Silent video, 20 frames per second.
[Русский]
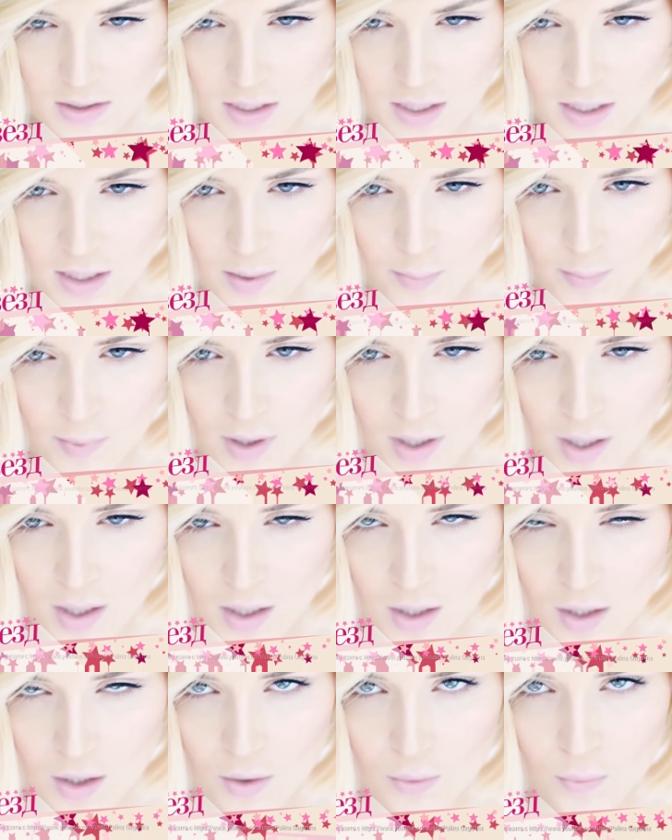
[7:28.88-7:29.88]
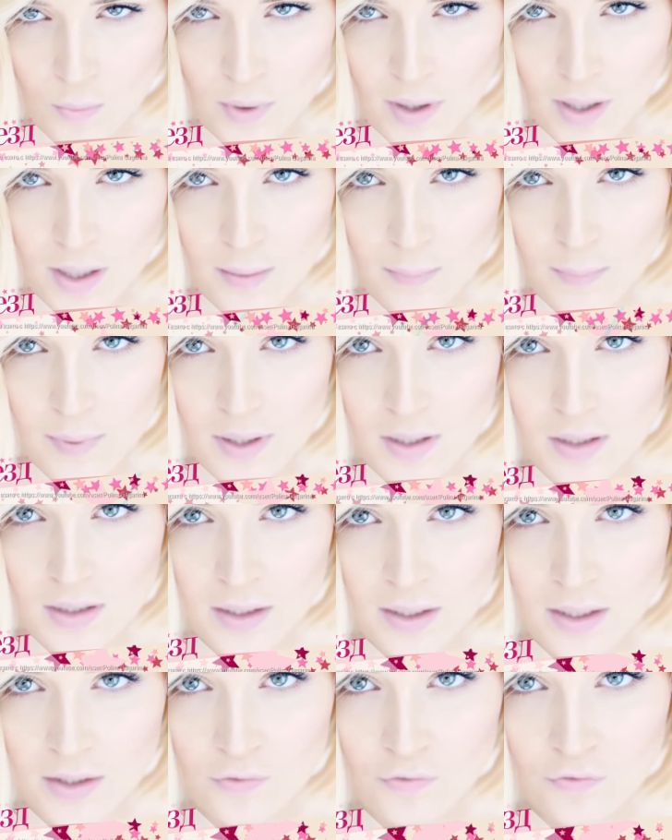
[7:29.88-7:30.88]
Полина Гагарина прекрасная.
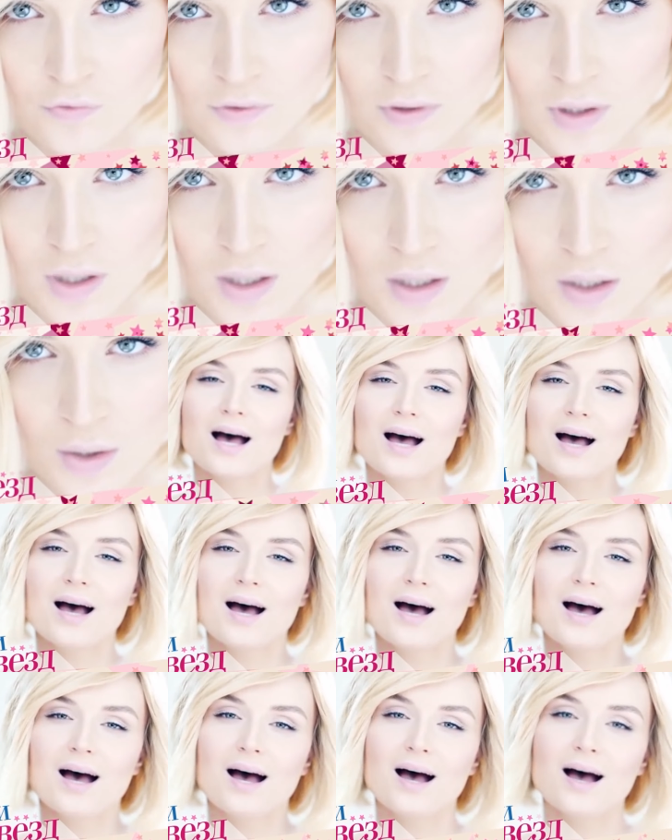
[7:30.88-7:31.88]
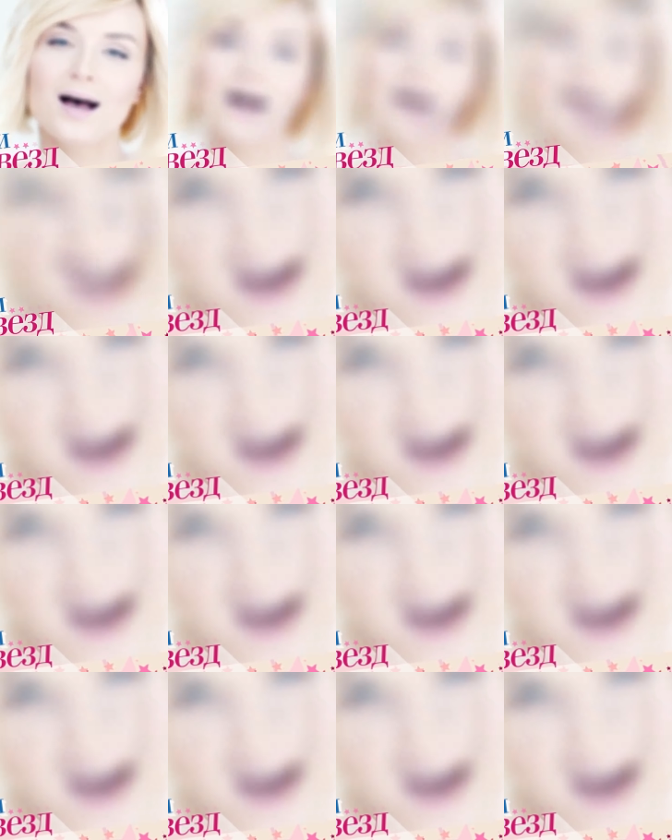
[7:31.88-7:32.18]
2015 год, мне кажется, стал